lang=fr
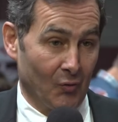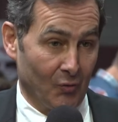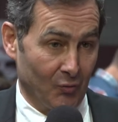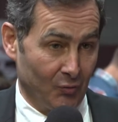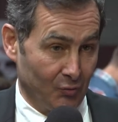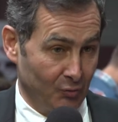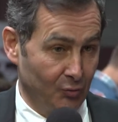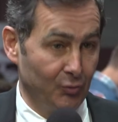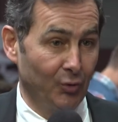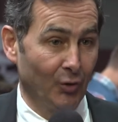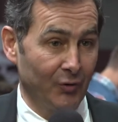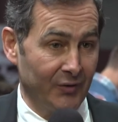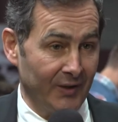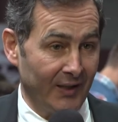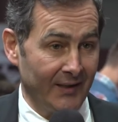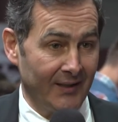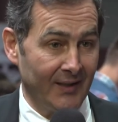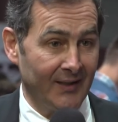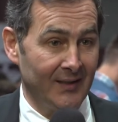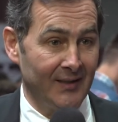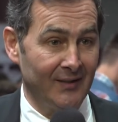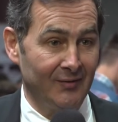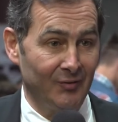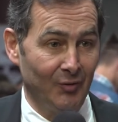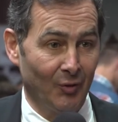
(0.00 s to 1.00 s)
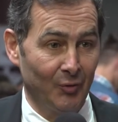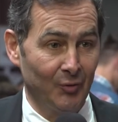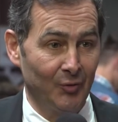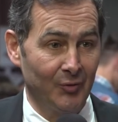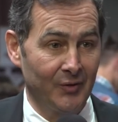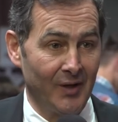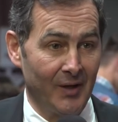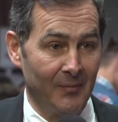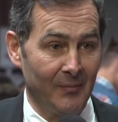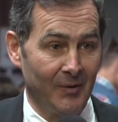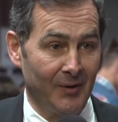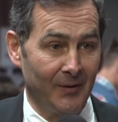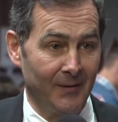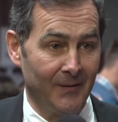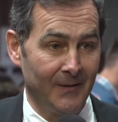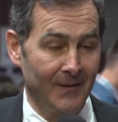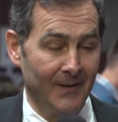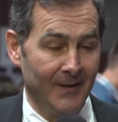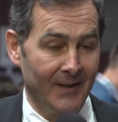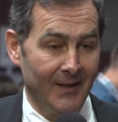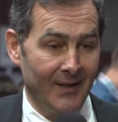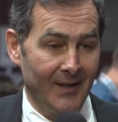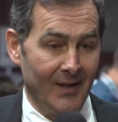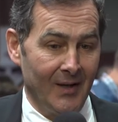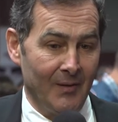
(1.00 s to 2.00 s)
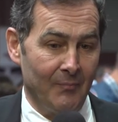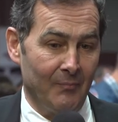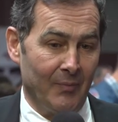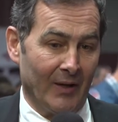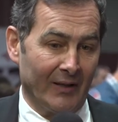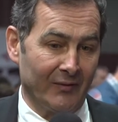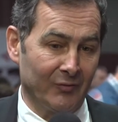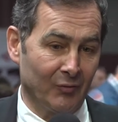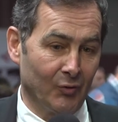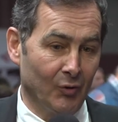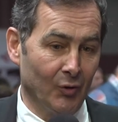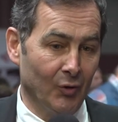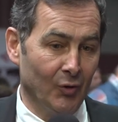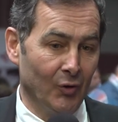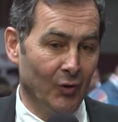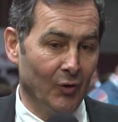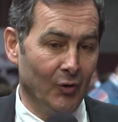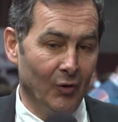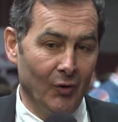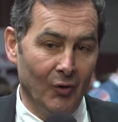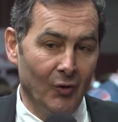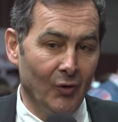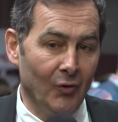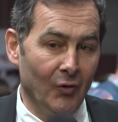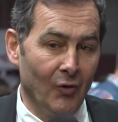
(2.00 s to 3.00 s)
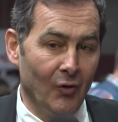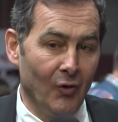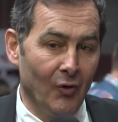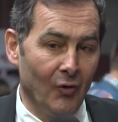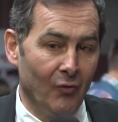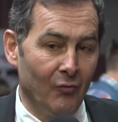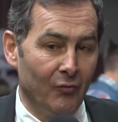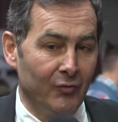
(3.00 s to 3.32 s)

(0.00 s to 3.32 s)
sur cette édition notamment parce que euh,